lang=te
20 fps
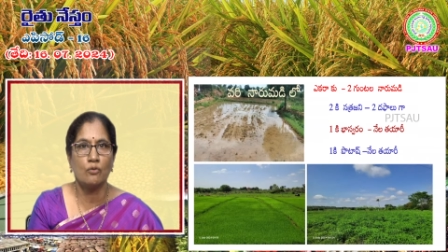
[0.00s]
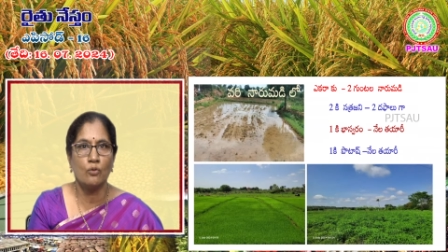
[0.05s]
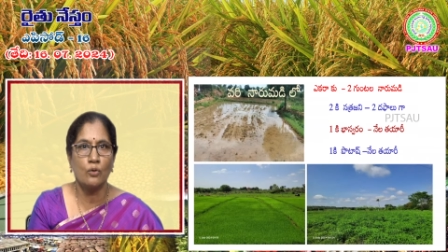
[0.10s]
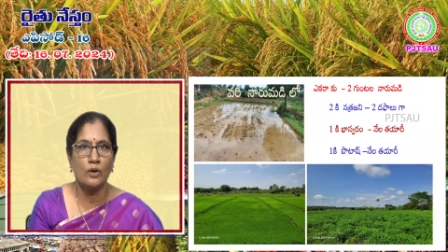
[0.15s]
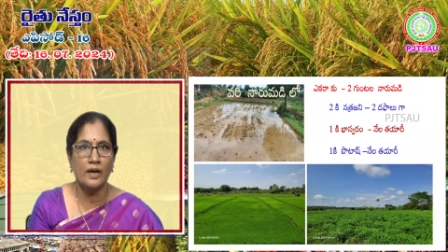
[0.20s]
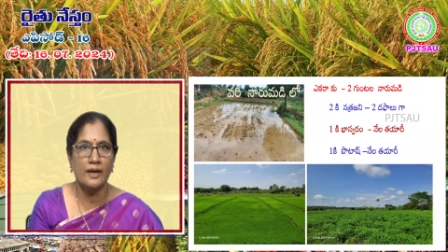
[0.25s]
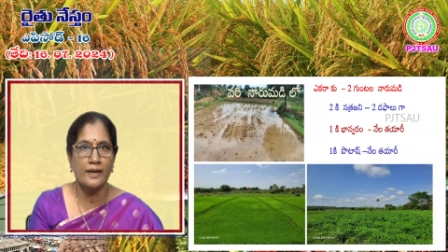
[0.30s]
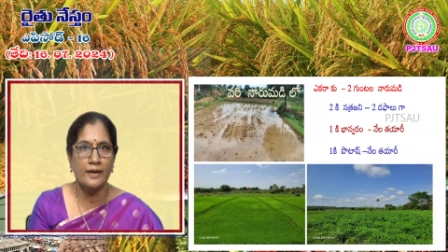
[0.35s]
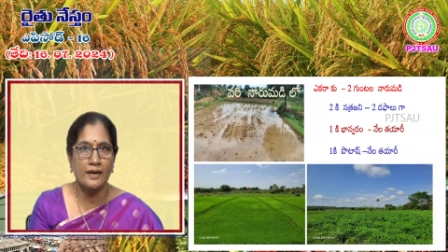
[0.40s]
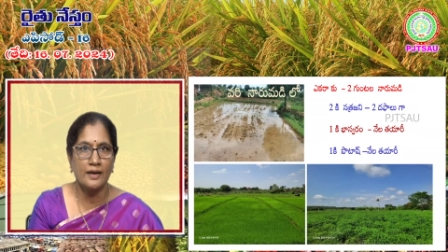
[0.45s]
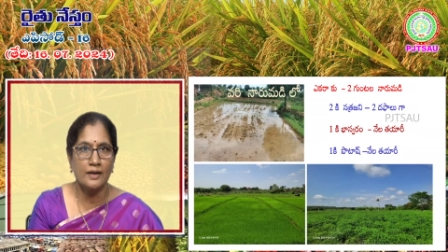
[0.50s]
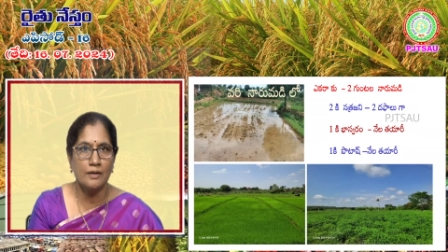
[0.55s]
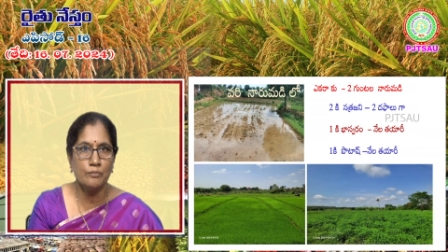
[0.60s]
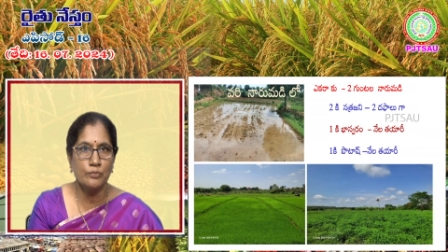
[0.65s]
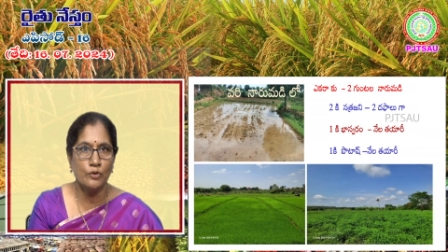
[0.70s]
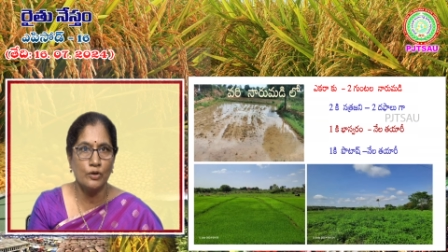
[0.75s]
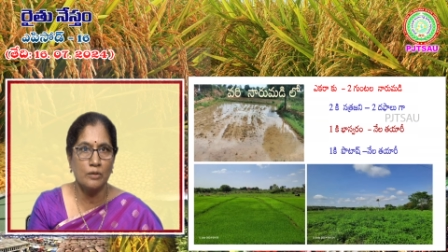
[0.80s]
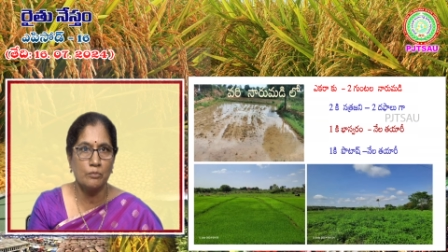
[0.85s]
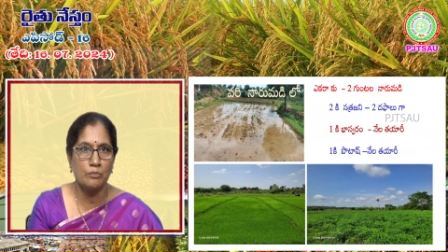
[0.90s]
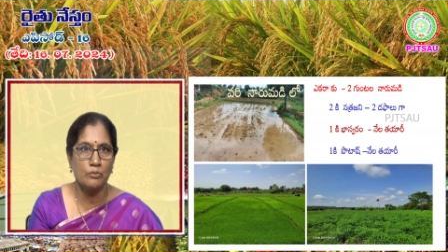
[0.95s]
ఒక ఎకరం
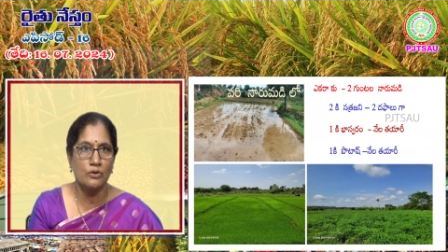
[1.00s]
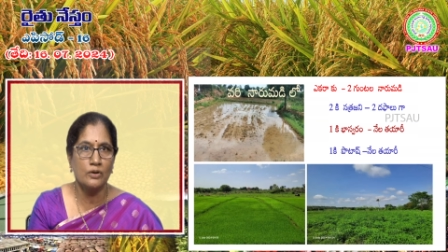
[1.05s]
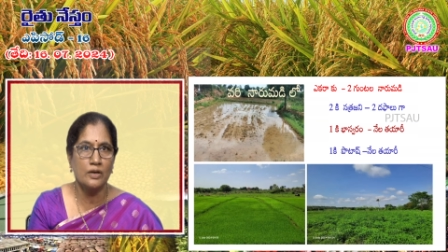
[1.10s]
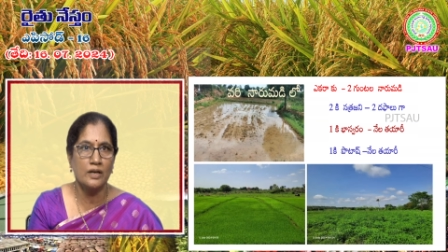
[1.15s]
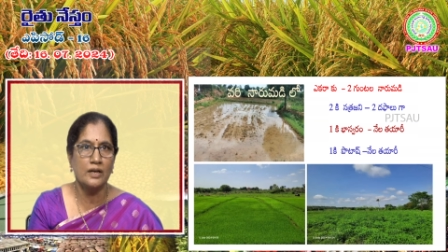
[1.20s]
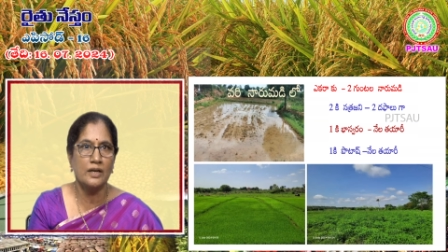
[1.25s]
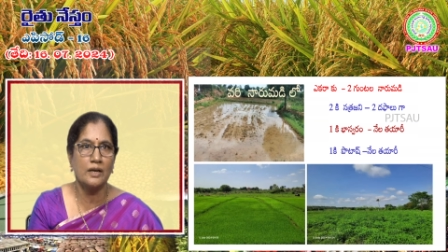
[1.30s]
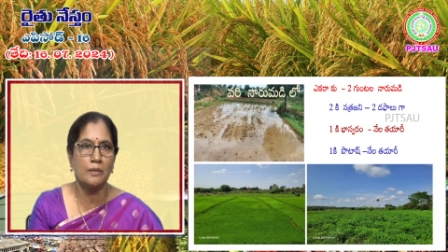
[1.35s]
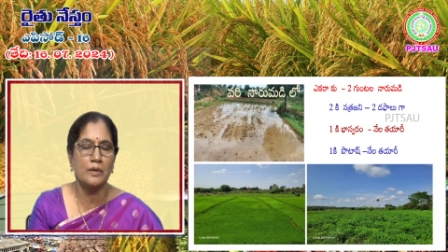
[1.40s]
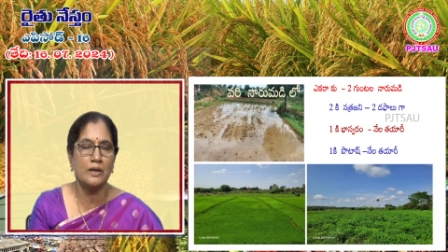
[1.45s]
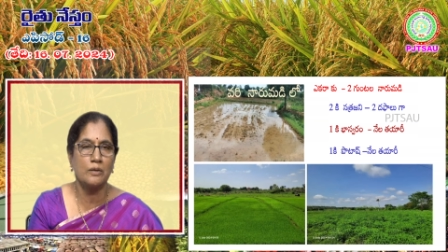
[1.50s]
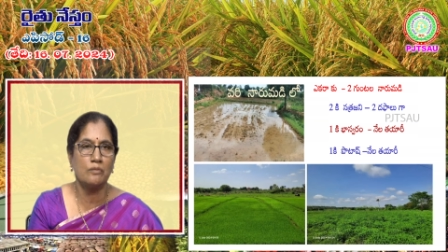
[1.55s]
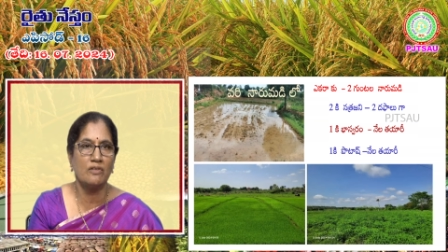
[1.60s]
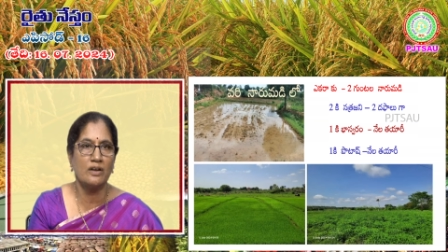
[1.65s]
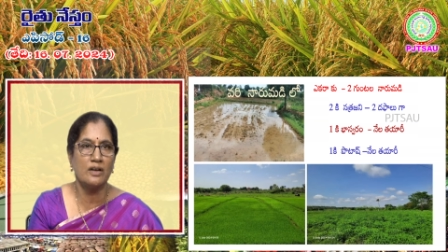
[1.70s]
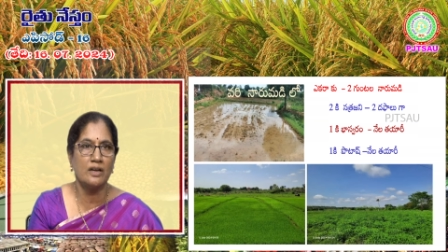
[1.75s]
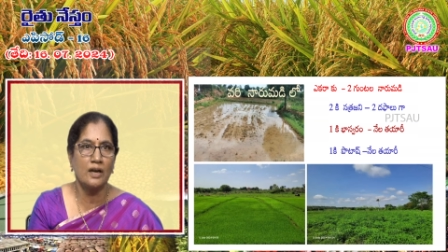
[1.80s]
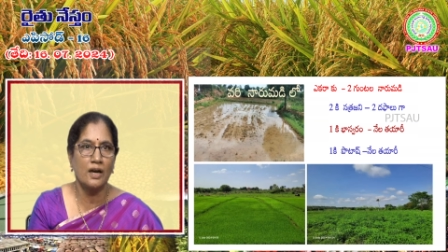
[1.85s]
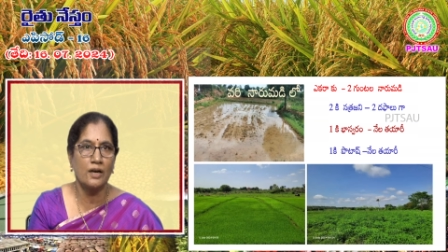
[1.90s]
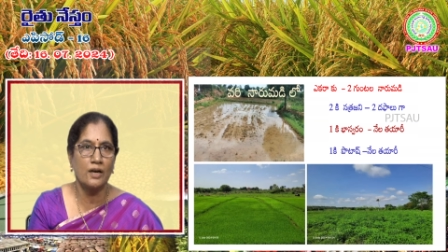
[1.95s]
పొలంలో గనక మనం
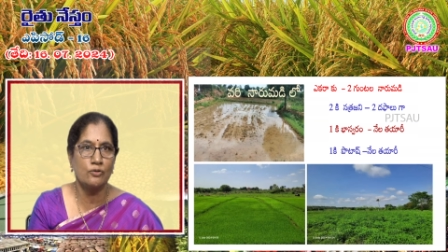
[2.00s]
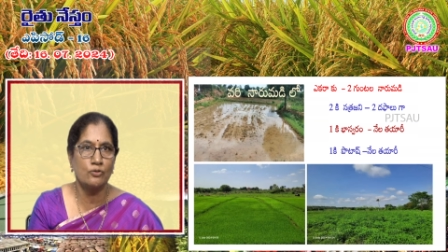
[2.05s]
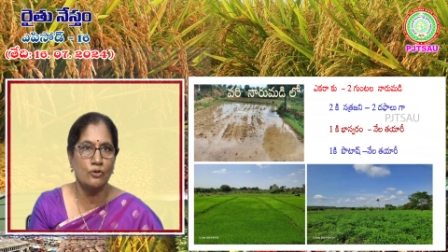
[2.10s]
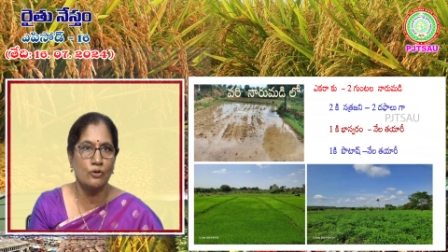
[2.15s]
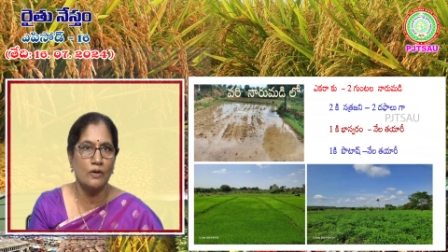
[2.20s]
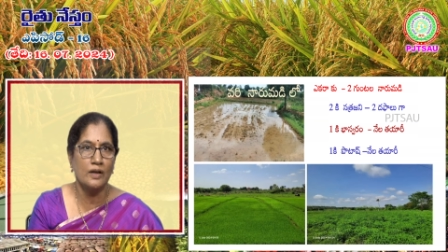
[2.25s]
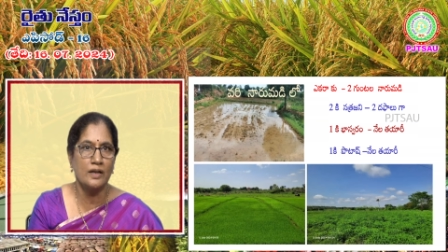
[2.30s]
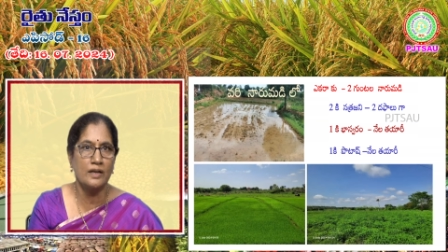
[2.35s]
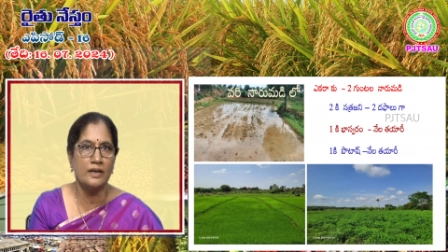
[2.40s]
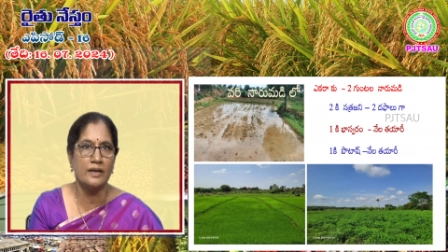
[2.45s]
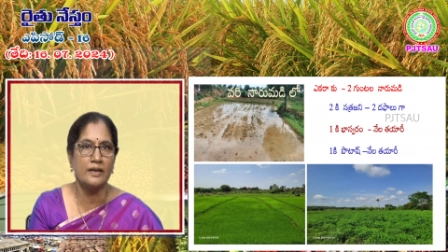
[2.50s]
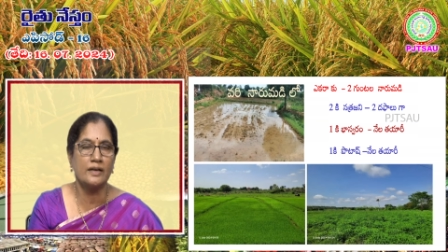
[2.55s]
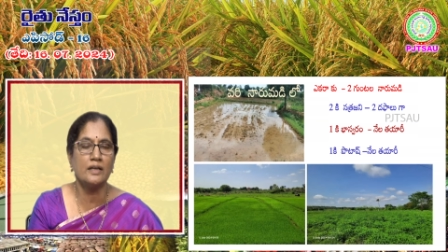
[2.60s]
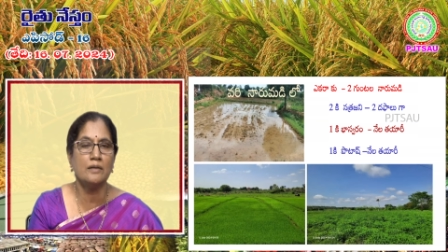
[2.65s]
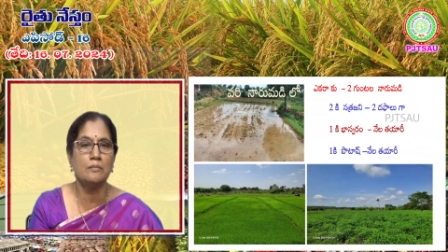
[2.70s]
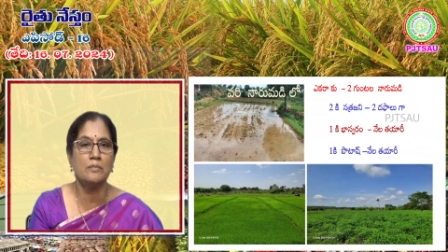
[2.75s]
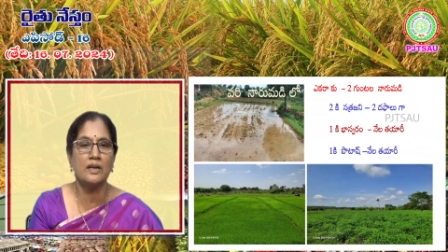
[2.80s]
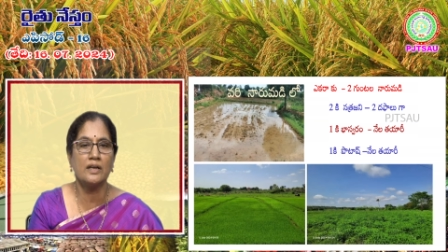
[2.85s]
వరి నాటుకోవాలి అంటే